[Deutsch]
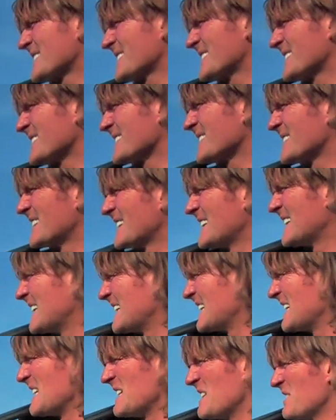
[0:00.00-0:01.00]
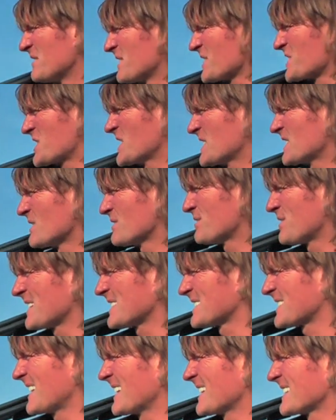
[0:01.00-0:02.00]
ist hier. Verschiedene
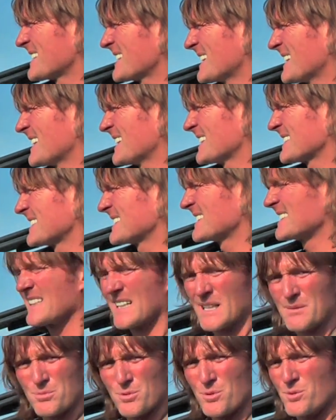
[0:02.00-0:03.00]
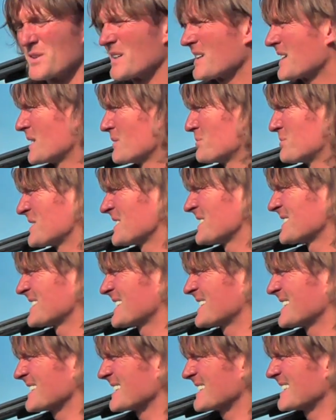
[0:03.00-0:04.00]
Fasanenarten. Rebhühner gibt
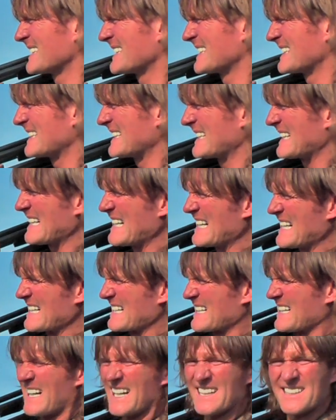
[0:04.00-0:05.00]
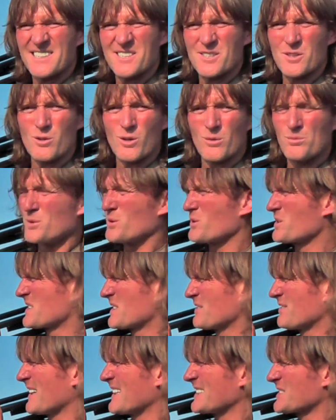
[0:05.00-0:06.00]
es hier. Kraniche kommen
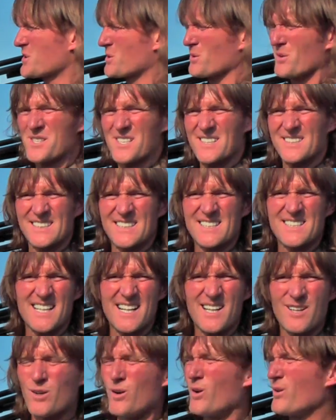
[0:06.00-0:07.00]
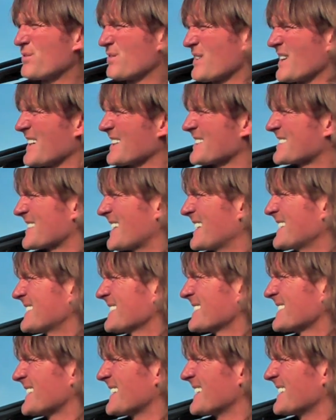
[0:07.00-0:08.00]
durch. Die Weißschläuche sind da. Löffler,
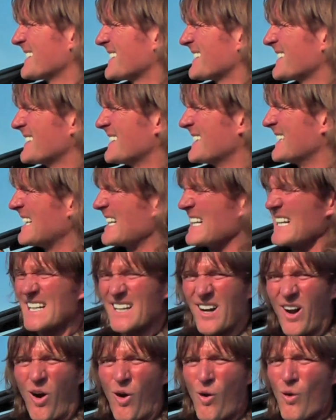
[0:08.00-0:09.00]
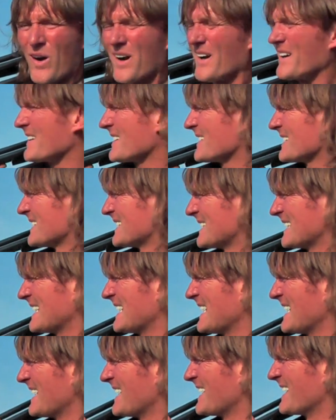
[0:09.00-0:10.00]
Seitenreiher, Graureiher.
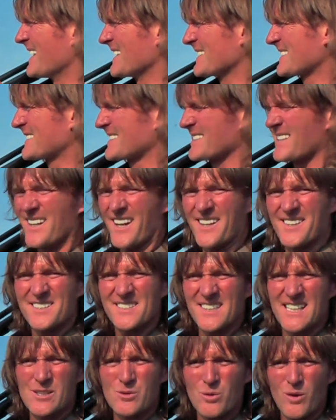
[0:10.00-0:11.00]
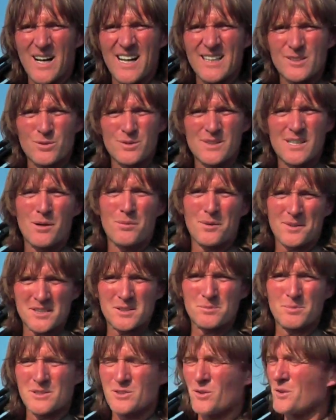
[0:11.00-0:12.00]
Es ist ein kleines Eldorado hier.
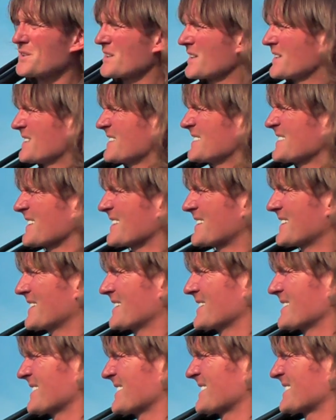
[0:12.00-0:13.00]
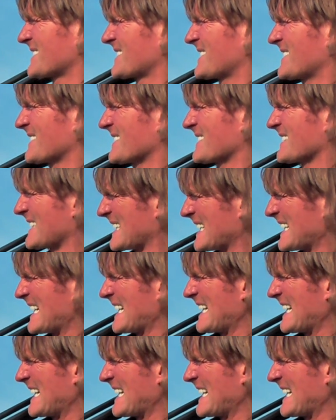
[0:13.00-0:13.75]
Aber das Besondere in dieser Gegend ist hier,